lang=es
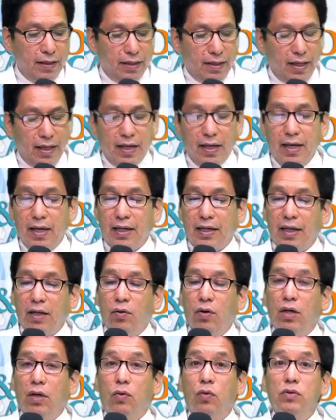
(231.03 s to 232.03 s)
de que
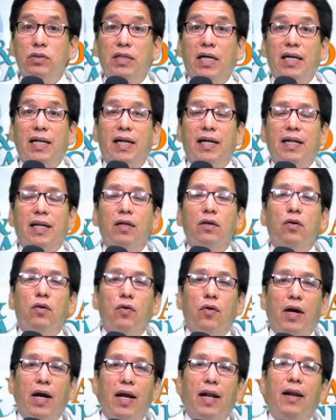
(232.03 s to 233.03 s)
nos escuchan en la radio
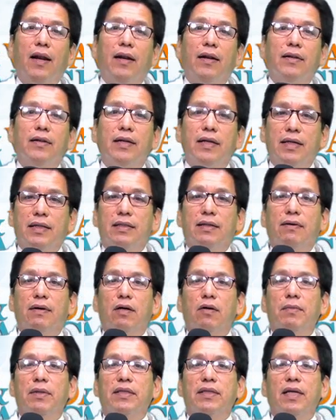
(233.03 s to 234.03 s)
local. Les estaba
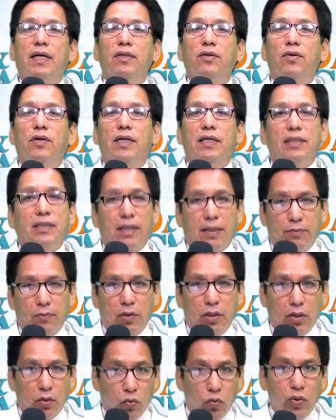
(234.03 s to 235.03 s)
comentando que
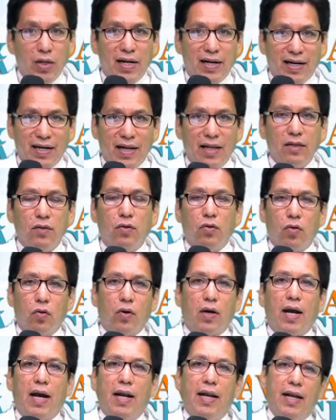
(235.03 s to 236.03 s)
estamos en una radio
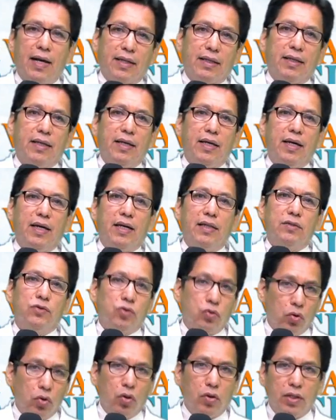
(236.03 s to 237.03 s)
local aquí en el
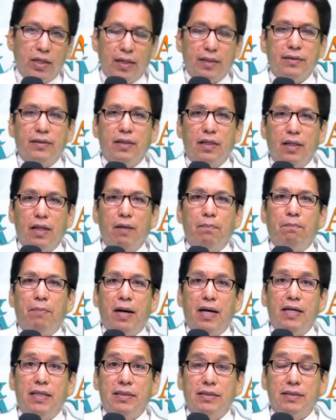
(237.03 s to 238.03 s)
suroriente del
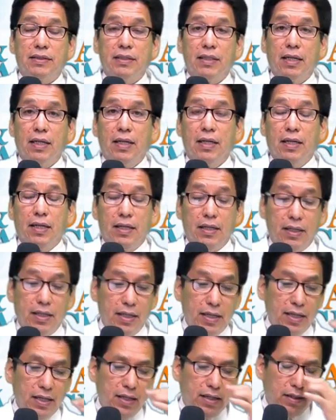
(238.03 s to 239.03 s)
país
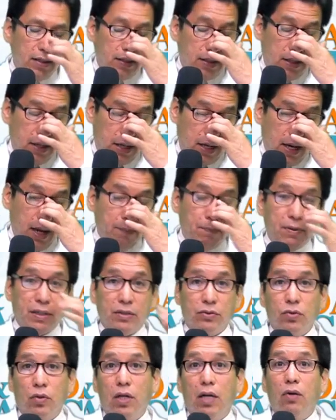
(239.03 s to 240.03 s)
y las
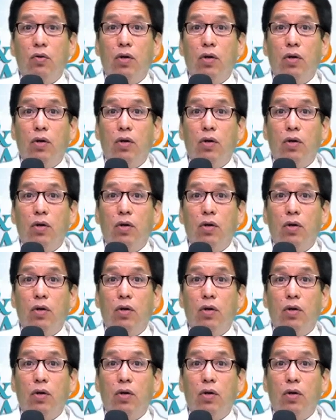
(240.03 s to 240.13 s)
personas